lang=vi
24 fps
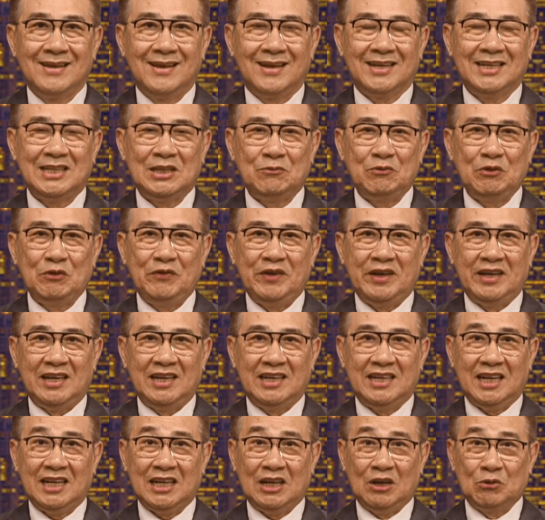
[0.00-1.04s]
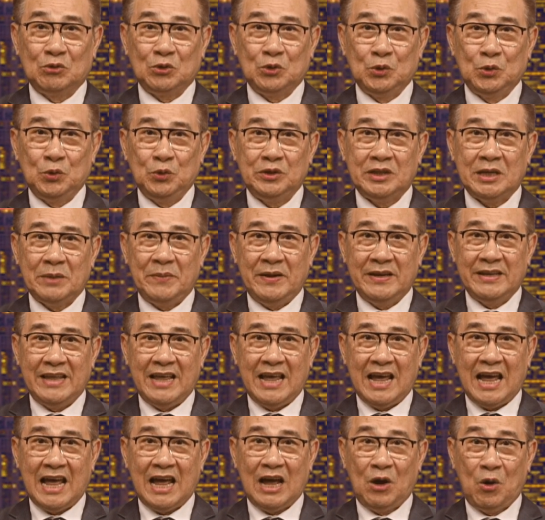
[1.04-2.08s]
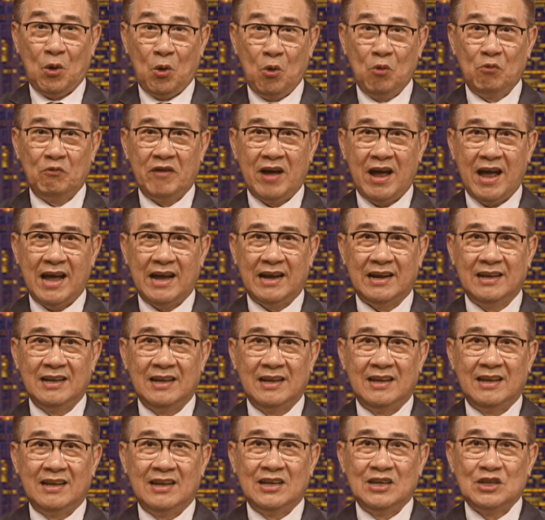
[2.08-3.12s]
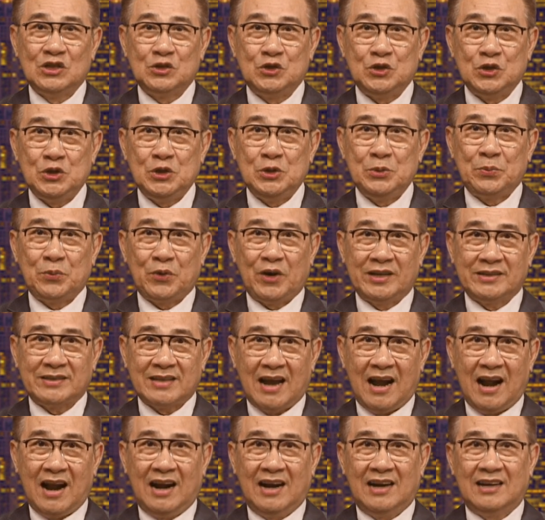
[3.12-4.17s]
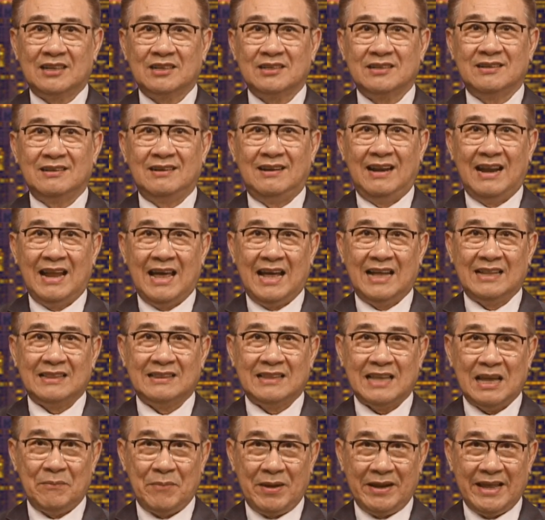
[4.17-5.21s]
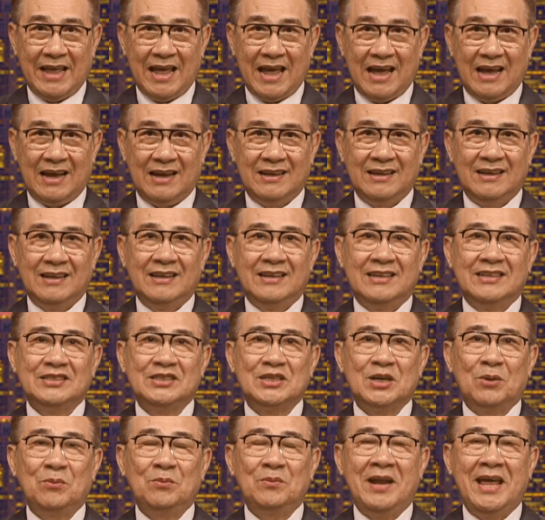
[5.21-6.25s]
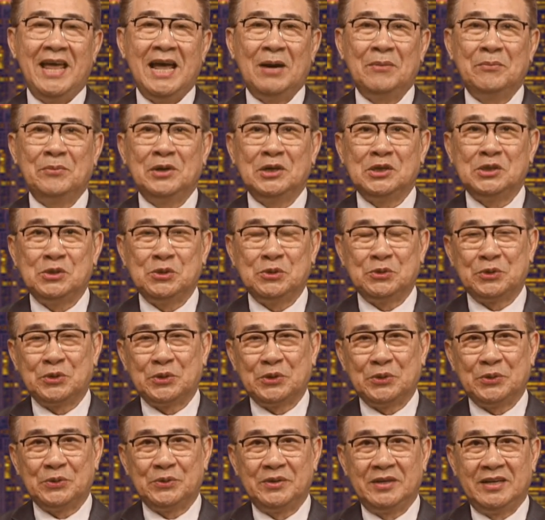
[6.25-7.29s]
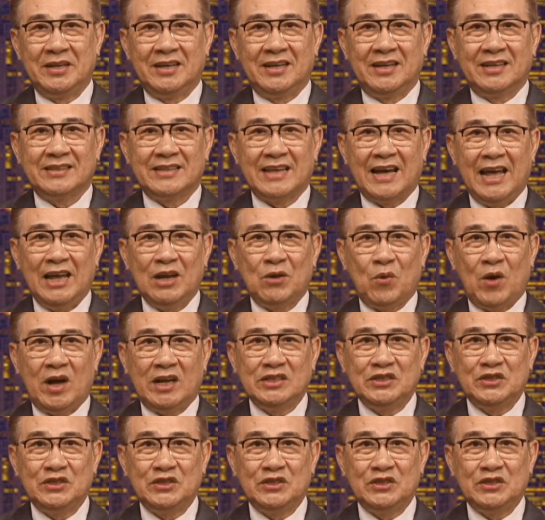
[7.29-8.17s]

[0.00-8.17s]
Thưa quý vị, các cầu thủ Tây Ban Nha hô vang Gibraltar là Tây Ban Nha trong lễ ăn mừng Euro tại quảng